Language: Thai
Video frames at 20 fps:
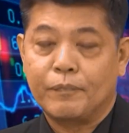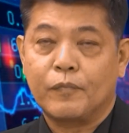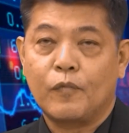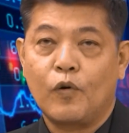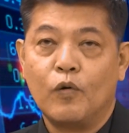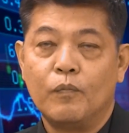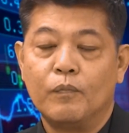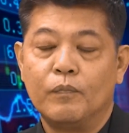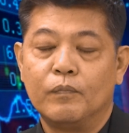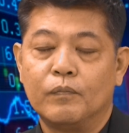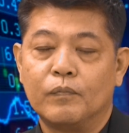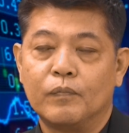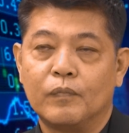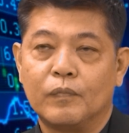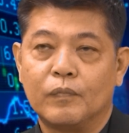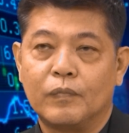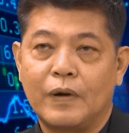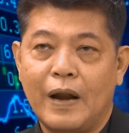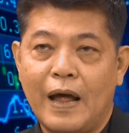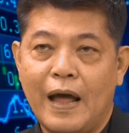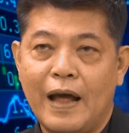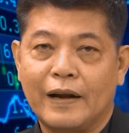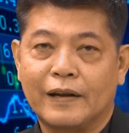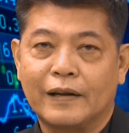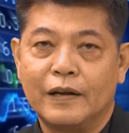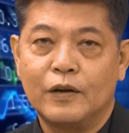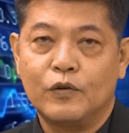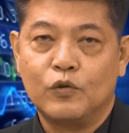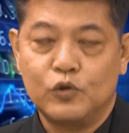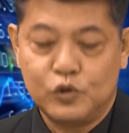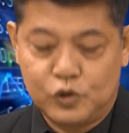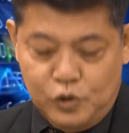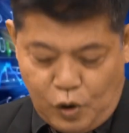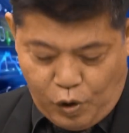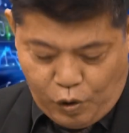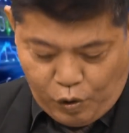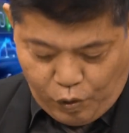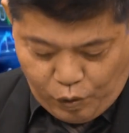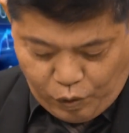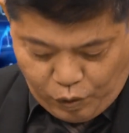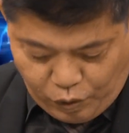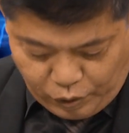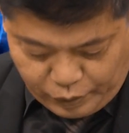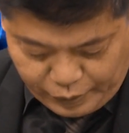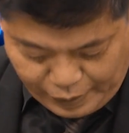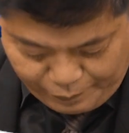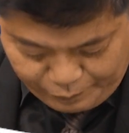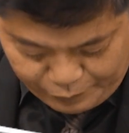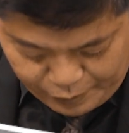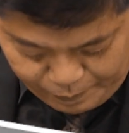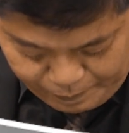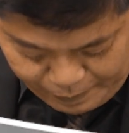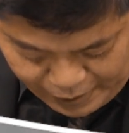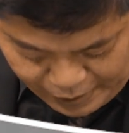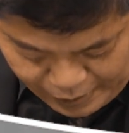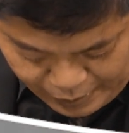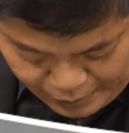กลุ่มแรกที่คุณชอนำขึ้นมา